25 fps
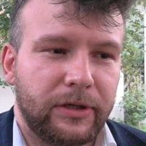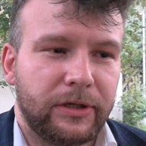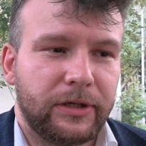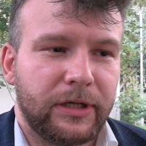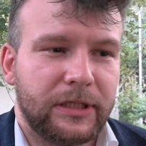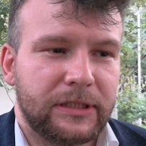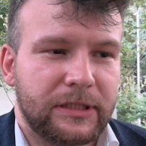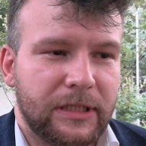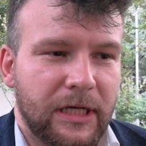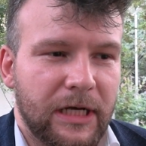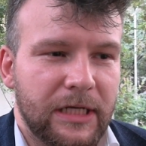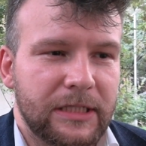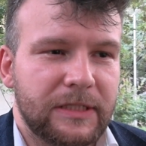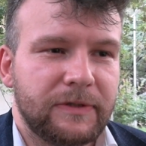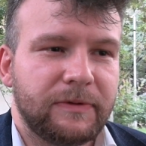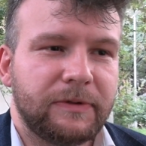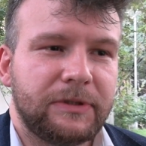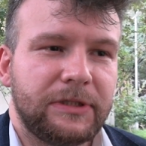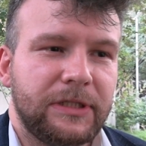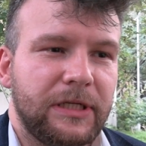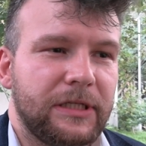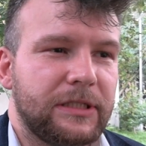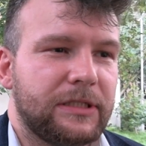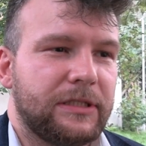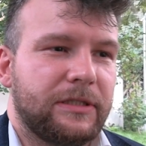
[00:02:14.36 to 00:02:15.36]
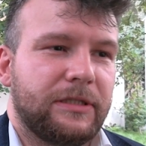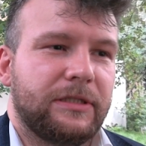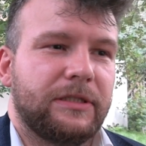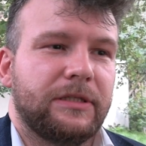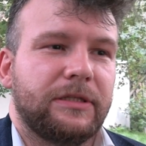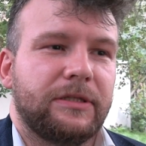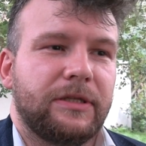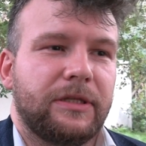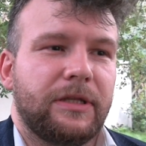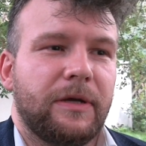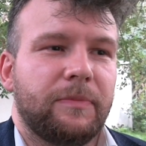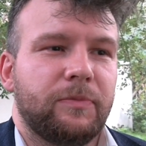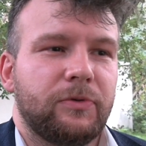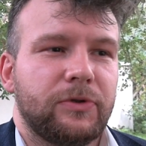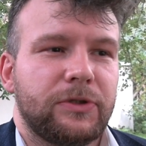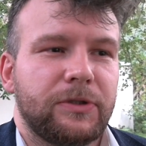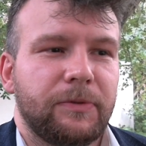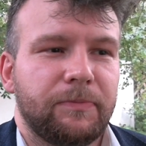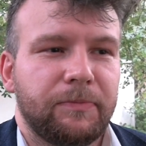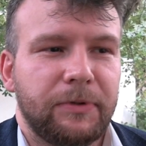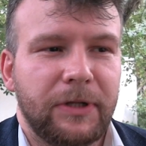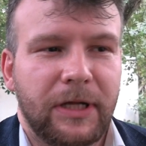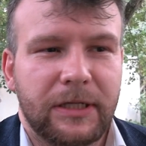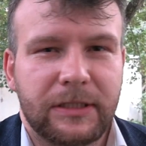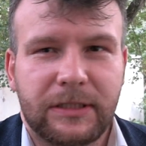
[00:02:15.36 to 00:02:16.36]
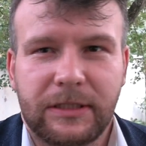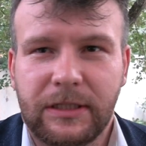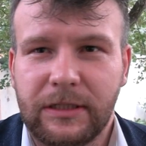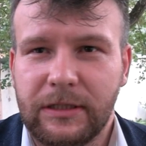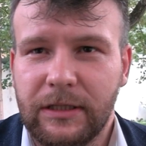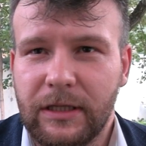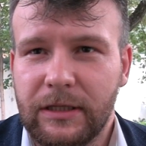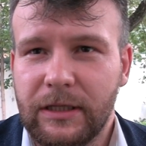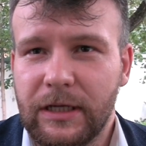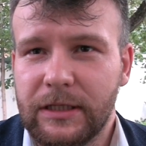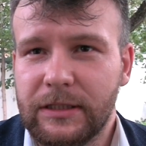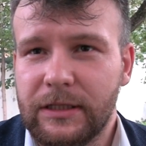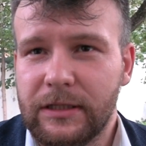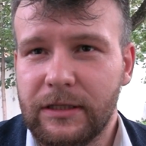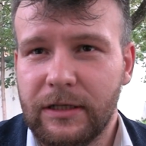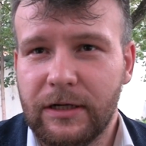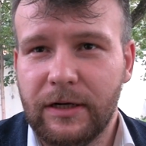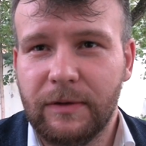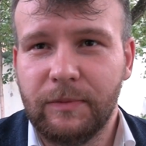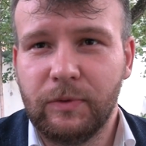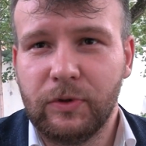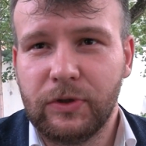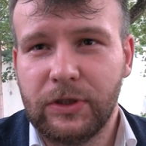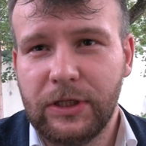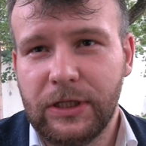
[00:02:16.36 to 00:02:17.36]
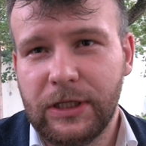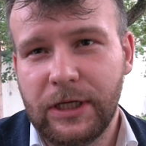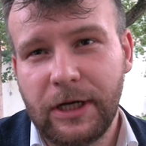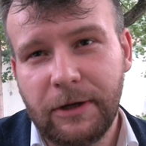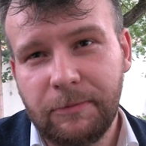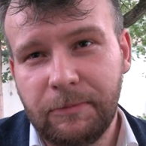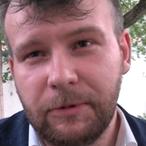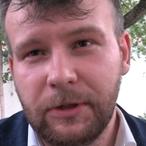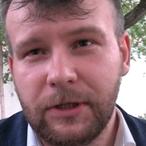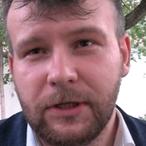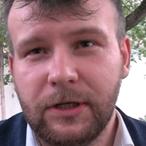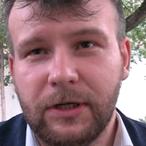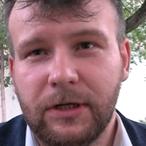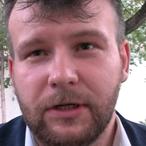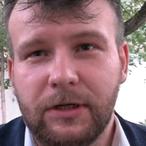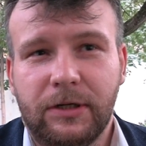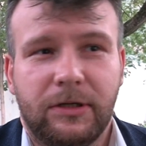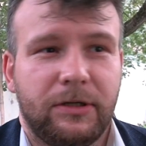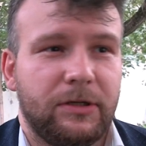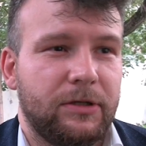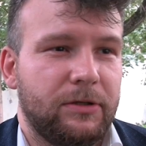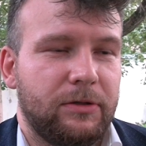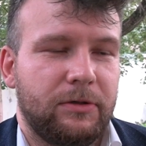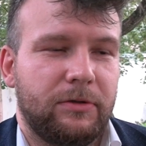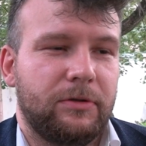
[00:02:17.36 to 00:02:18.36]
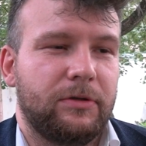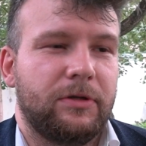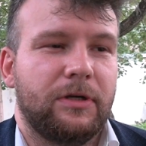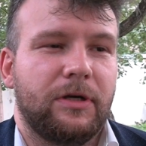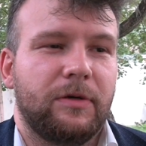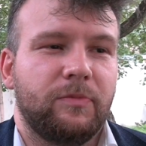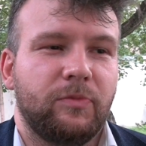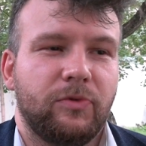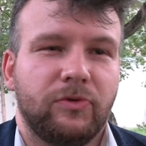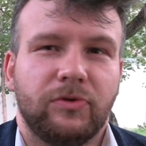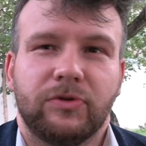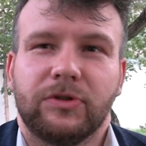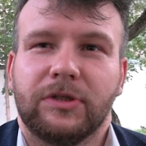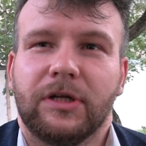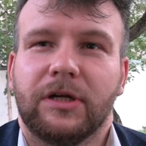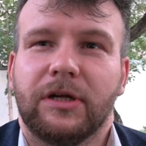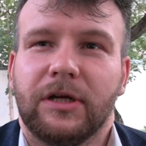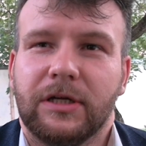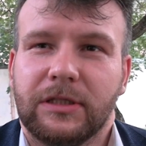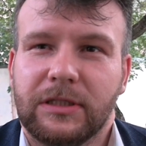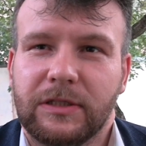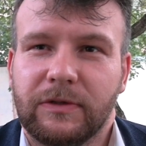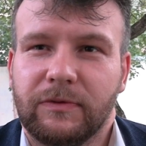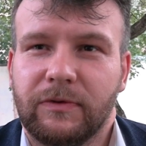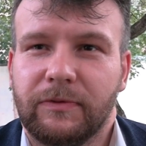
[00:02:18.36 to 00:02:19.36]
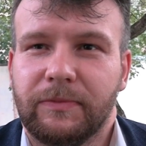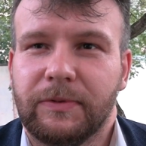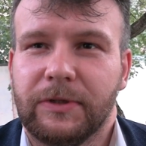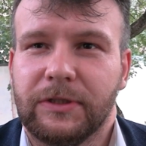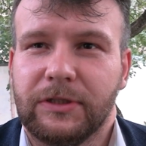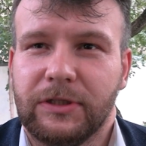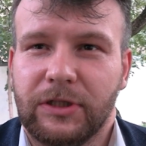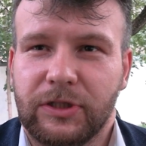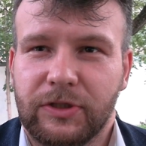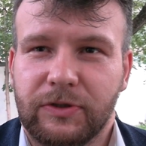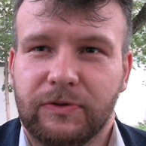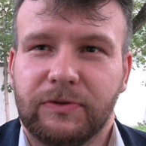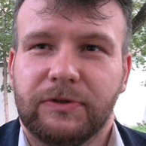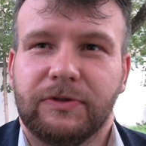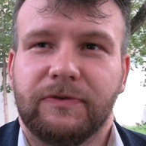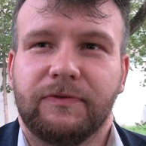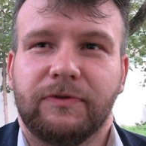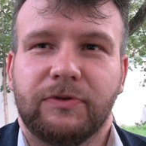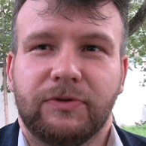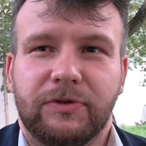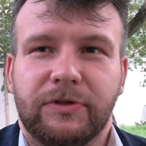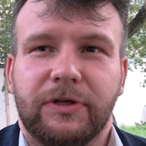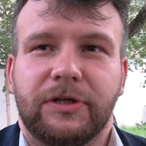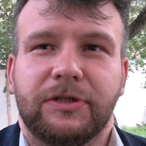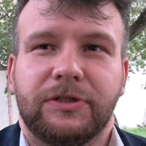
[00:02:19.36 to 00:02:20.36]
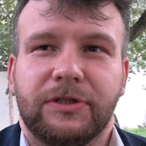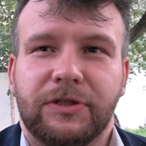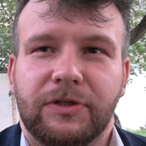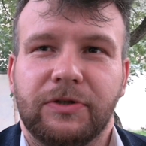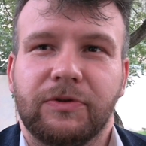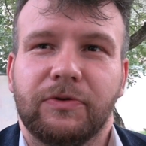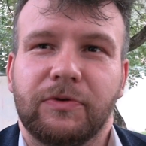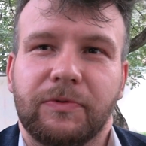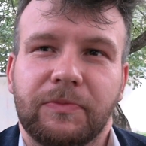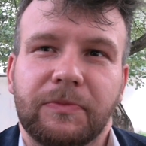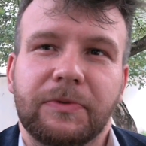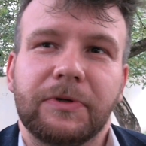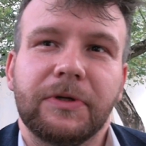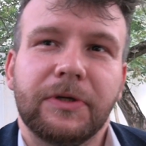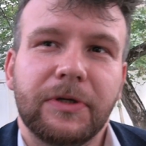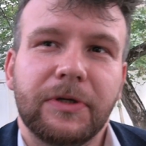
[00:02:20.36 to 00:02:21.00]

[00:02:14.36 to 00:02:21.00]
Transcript: рассказывать. Есть, допустим, план законодательной работы Яблока. Я буду стараться его придерживаться в Государственной Думе.